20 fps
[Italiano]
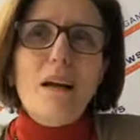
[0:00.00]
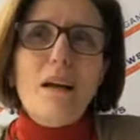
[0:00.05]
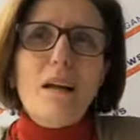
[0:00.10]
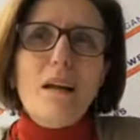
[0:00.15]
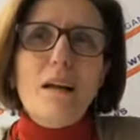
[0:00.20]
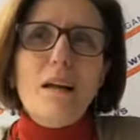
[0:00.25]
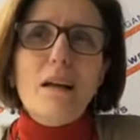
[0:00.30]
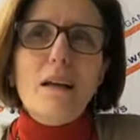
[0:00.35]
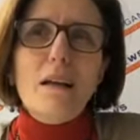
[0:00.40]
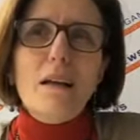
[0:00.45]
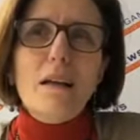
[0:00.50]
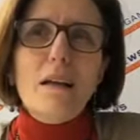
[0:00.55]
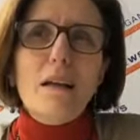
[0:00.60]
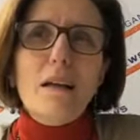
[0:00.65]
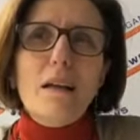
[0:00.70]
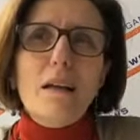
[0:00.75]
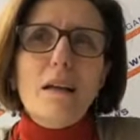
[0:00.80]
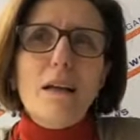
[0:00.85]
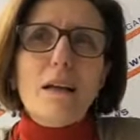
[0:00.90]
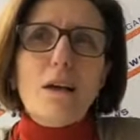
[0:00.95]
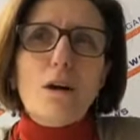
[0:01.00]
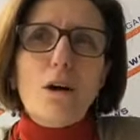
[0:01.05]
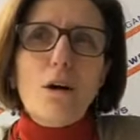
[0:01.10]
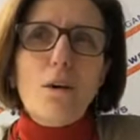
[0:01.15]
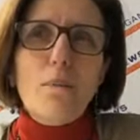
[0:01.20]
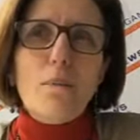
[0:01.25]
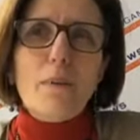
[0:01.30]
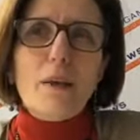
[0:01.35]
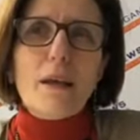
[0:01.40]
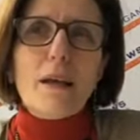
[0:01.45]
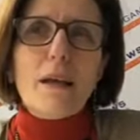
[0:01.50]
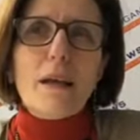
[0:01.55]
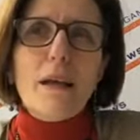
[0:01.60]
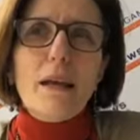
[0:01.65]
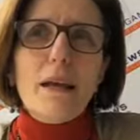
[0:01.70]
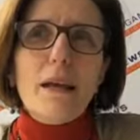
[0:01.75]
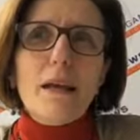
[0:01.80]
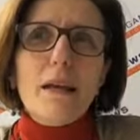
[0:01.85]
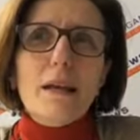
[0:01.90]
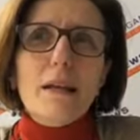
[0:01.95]
eh, le coppie
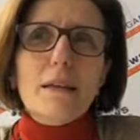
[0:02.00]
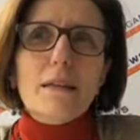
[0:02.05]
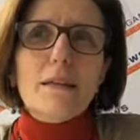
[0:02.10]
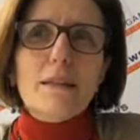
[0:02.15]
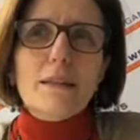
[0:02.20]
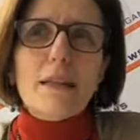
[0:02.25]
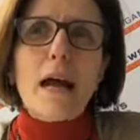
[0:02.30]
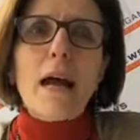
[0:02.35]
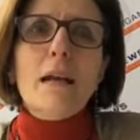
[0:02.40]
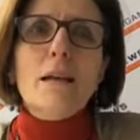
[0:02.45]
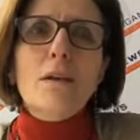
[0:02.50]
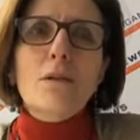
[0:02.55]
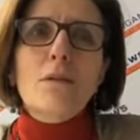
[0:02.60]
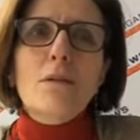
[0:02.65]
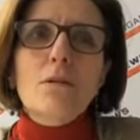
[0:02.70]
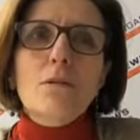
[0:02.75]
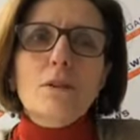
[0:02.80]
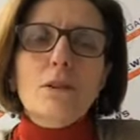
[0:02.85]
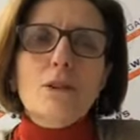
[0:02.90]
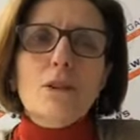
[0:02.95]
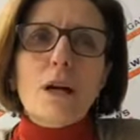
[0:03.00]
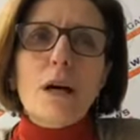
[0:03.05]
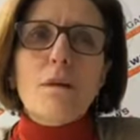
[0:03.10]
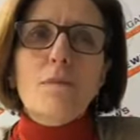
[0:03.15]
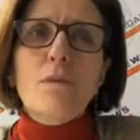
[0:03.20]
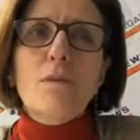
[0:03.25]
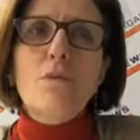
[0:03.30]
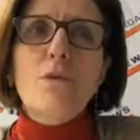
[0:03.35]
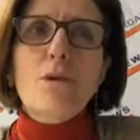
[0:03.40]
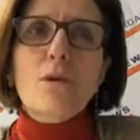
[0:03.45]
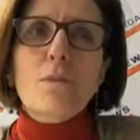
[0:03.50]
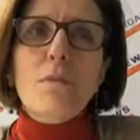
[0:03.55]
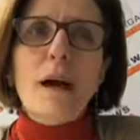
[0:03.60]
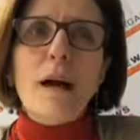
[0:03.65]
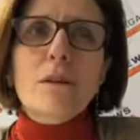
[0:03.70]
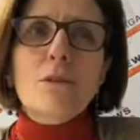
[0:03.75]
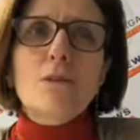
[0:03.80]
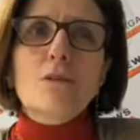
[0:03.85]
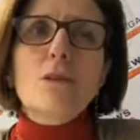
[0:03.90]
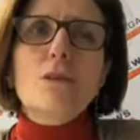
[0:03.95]
che eh, stanno diciamo,
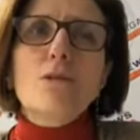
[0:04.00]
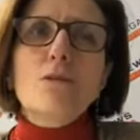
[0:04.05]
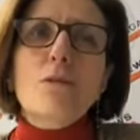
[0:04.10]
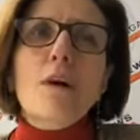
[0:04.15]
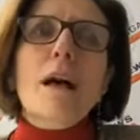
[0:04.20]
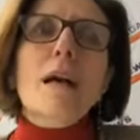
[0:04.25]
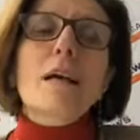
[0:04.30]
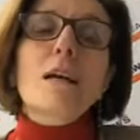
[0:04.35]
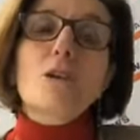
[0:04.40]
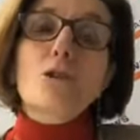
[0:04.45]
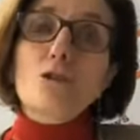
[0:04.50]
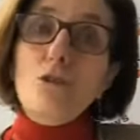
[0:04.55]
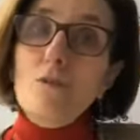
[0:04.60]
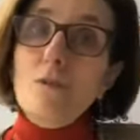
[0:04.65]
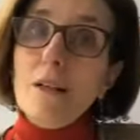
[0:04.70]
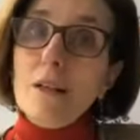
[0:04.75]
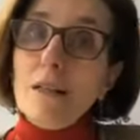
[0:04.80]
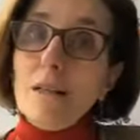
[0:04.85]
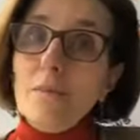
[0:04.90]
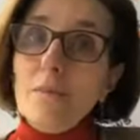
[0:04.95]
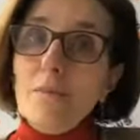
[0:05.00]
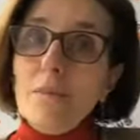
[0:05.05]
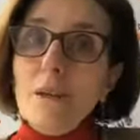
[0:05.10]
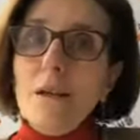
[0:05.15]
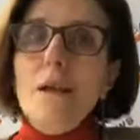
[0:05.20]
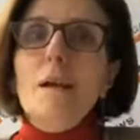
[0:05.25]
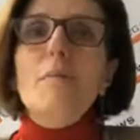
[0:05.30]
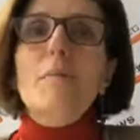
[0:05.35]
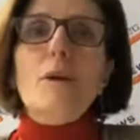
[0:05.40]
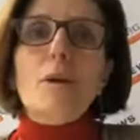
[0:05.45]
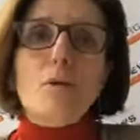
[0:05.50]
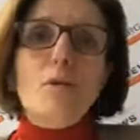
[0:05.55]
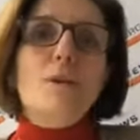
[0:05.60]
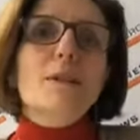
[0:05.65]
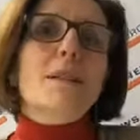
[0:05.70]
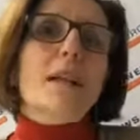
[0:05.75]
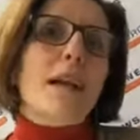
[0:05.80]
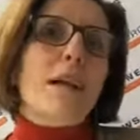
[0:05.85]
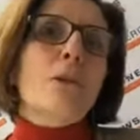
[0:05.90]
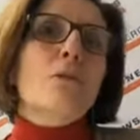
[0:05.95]
formandosi sono anche giovani, per cui
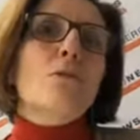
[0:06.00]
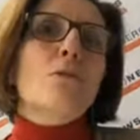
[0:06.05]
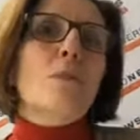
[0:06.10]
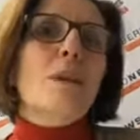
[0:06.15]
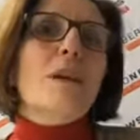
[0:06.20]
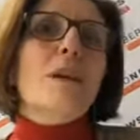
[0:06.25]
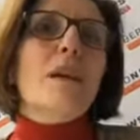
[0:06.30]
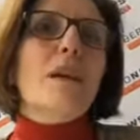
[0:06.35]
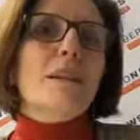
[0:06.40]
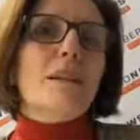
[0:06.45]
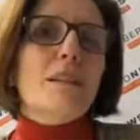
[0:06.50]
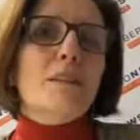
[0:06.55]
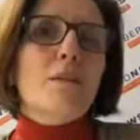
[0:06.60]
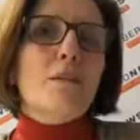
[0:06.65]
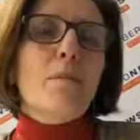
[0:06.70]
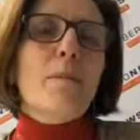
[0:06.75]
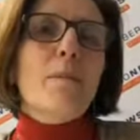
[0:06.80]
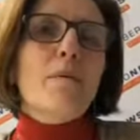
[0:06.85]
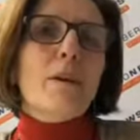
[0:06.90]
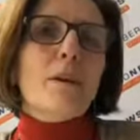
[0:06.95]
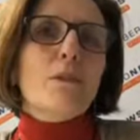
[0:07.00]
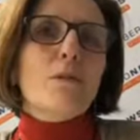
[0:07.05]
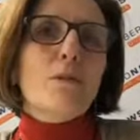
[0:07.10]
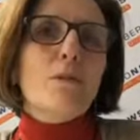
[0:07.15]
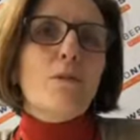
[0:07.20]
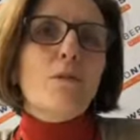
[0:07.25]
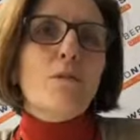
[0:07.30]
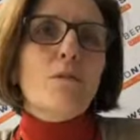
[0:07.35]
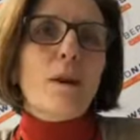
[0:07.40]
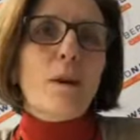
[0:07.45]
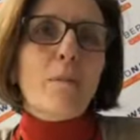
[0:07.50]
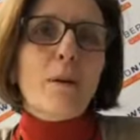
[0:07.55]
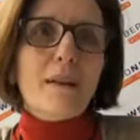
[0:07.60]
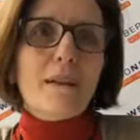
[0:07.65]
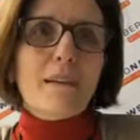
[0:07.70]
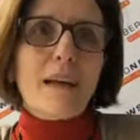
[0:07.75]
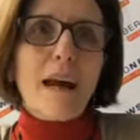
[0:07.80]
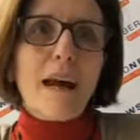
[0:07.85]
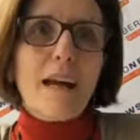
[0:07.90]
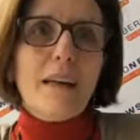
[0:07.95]
saranno numeri, noi abbiamo fatto una
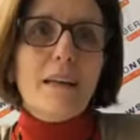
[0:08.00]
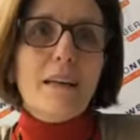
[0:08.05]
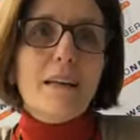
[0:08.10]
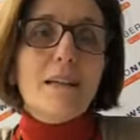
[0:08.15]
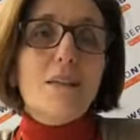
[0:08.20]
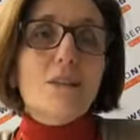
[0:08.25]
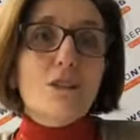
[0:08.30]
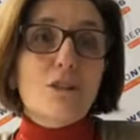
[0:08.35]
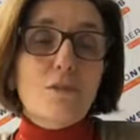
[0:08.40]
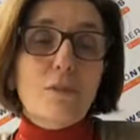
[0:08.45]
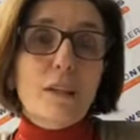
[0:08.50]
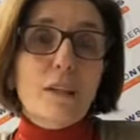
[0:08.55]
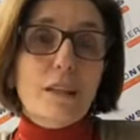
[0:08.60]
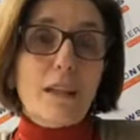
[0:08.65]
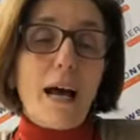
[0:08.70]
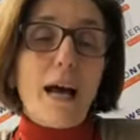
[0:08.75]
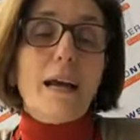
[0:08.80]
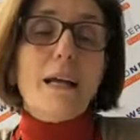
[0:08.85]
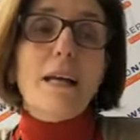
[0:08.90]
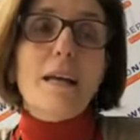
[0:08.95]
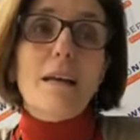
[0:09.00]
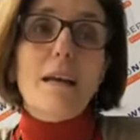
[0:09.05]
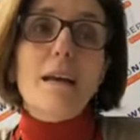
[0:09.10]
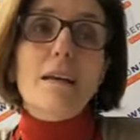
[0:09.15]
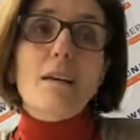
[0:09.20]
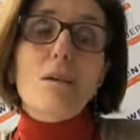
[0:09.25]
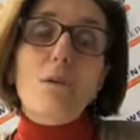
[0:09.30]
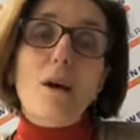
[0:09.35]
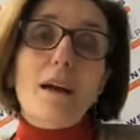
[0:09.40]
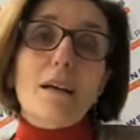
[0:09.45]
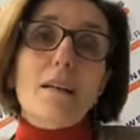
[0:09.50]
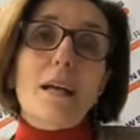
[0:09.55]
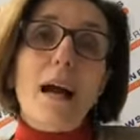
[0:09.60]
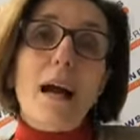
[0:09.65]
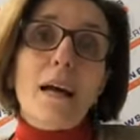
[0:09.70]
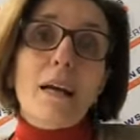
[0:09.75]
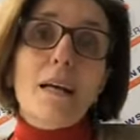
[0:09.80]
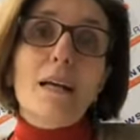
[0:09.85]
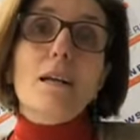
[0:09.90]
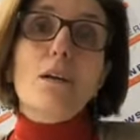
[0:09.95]
battaglia di civiltà che riguarda
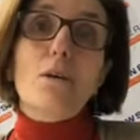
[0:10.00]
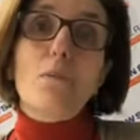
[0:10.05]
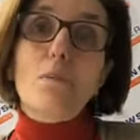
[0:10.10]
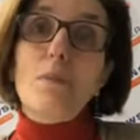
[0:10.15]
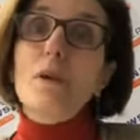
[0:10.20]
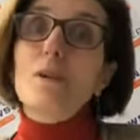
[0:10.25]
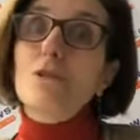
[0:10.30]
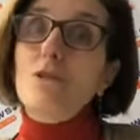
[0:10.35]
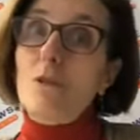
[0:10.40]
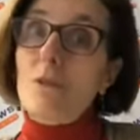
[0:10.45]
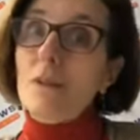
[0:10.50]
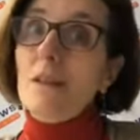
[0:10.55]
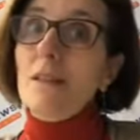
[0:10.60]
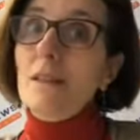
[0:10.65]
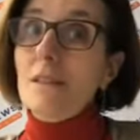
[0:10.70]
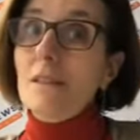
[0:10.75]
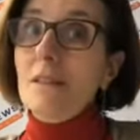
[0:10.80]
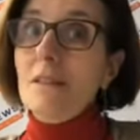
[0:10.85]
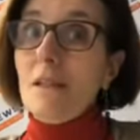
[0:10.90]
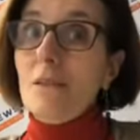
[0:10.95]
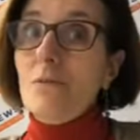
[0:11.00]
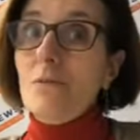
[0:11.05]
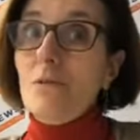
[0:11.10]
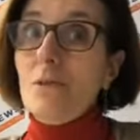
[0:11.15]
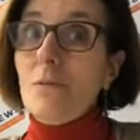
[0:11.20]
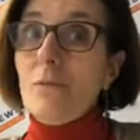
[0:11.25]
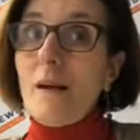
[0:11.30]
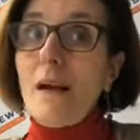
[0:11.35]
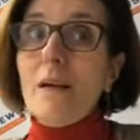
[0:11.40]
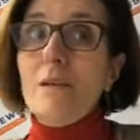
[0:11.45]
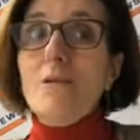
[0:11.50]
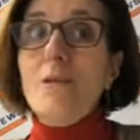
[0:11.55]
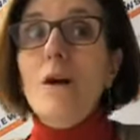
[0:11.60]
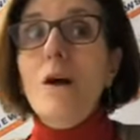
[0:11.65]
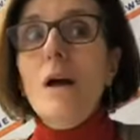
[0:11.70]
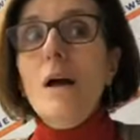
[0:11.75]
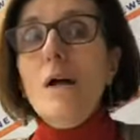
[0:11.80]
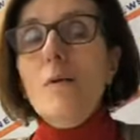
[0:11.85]
anche le coppie giovani che si stanno formando.